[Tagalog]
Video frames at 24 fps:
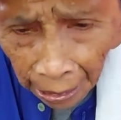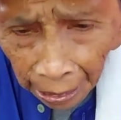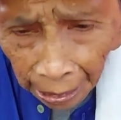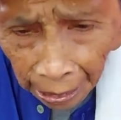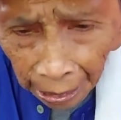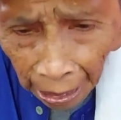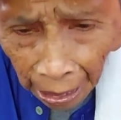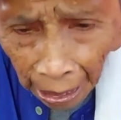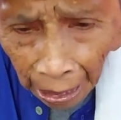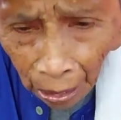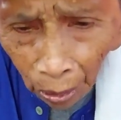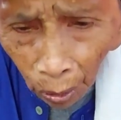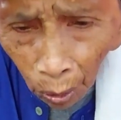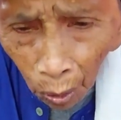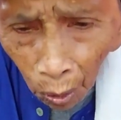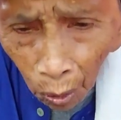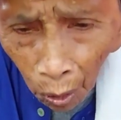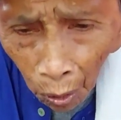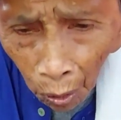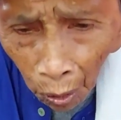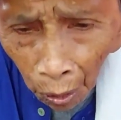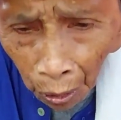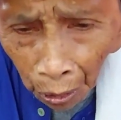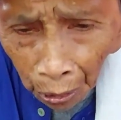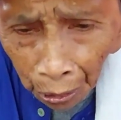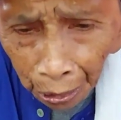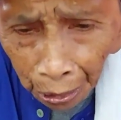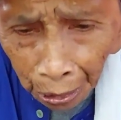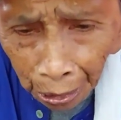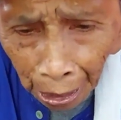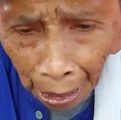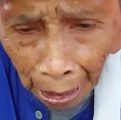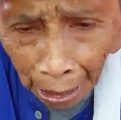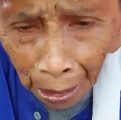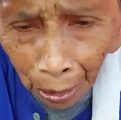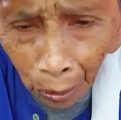zero,
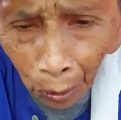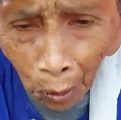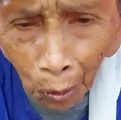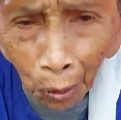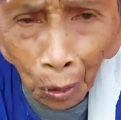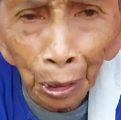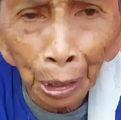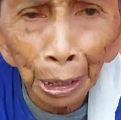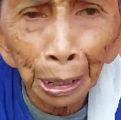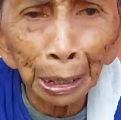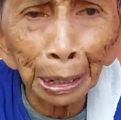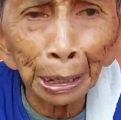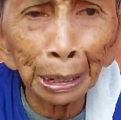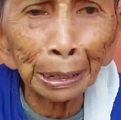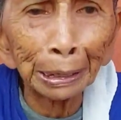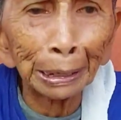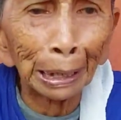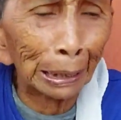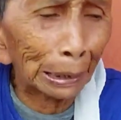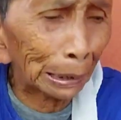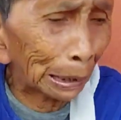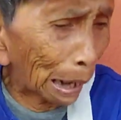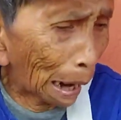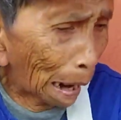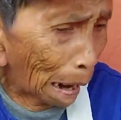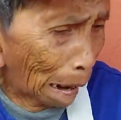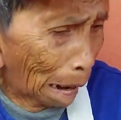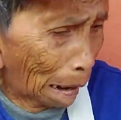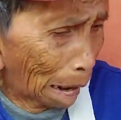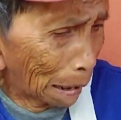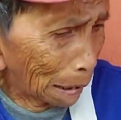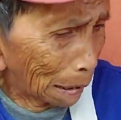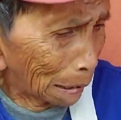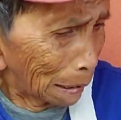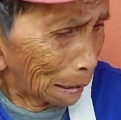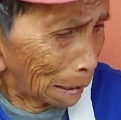zero, Oh. isang da.
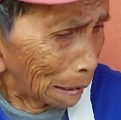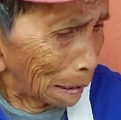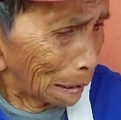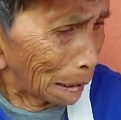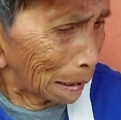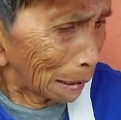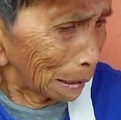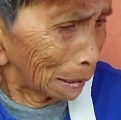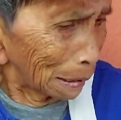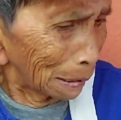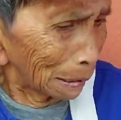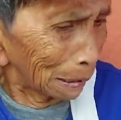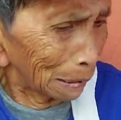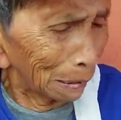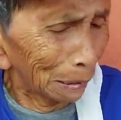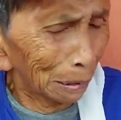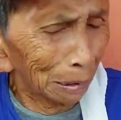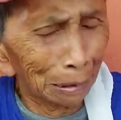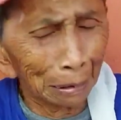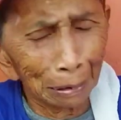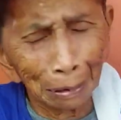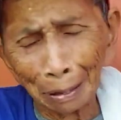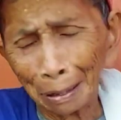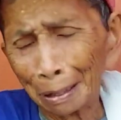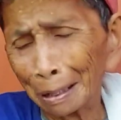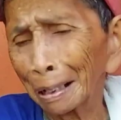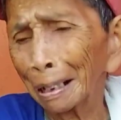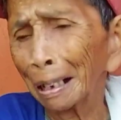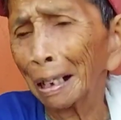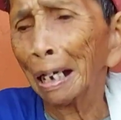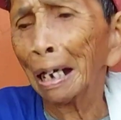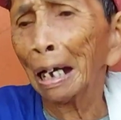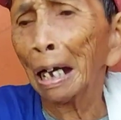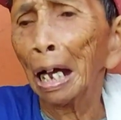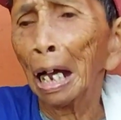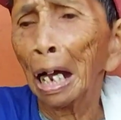Sandaan ah, linaw ng mata ni
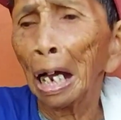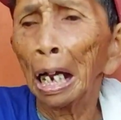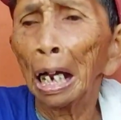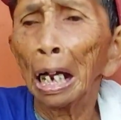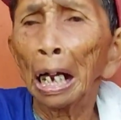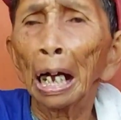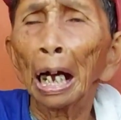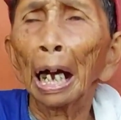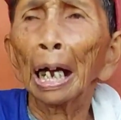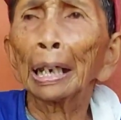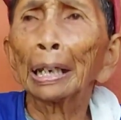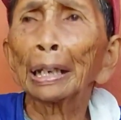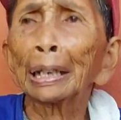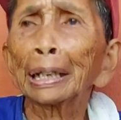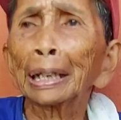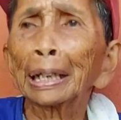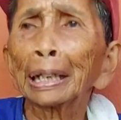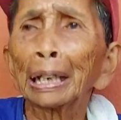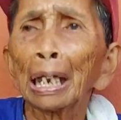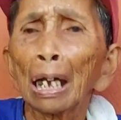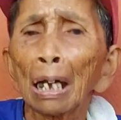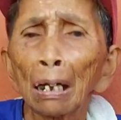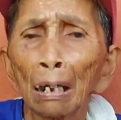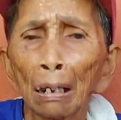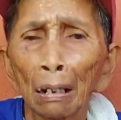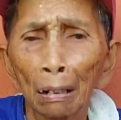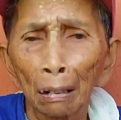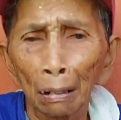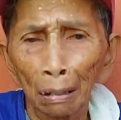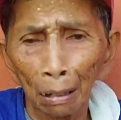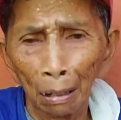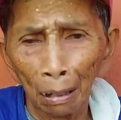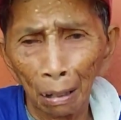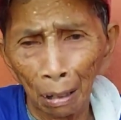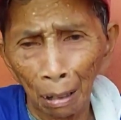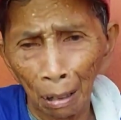nanay. Oh, ito, nay.
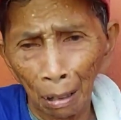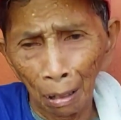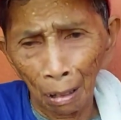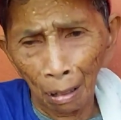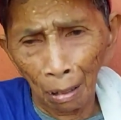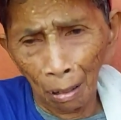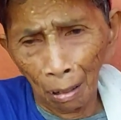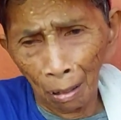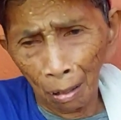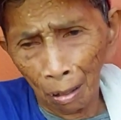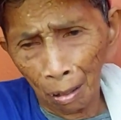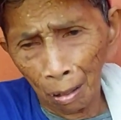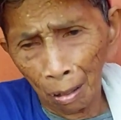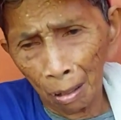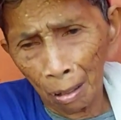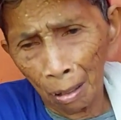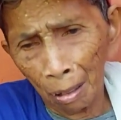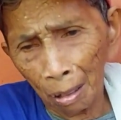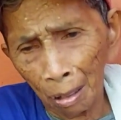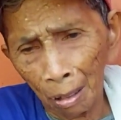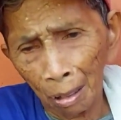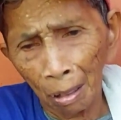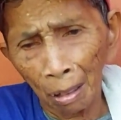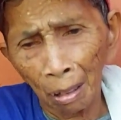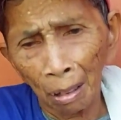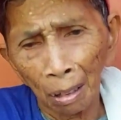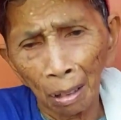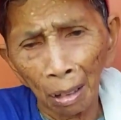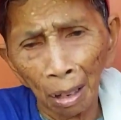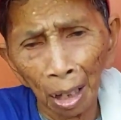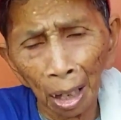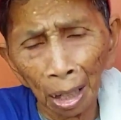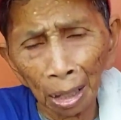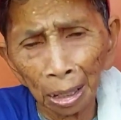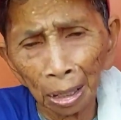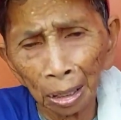Oh, magkano daw yan?
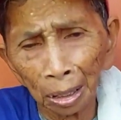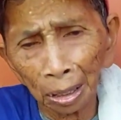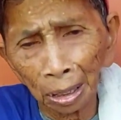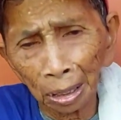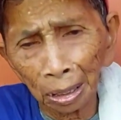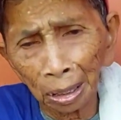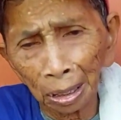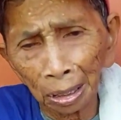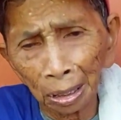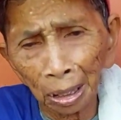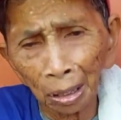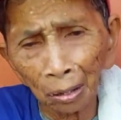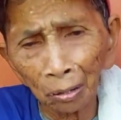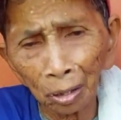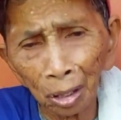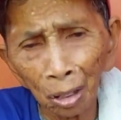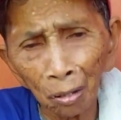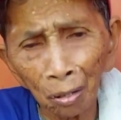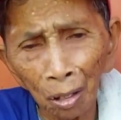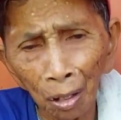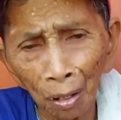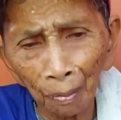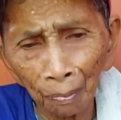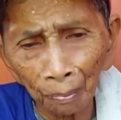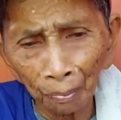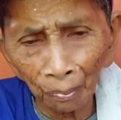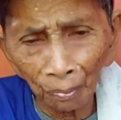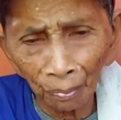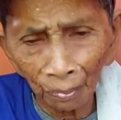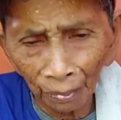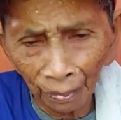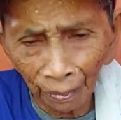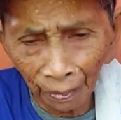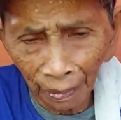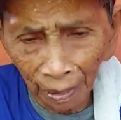Silipin mo daw.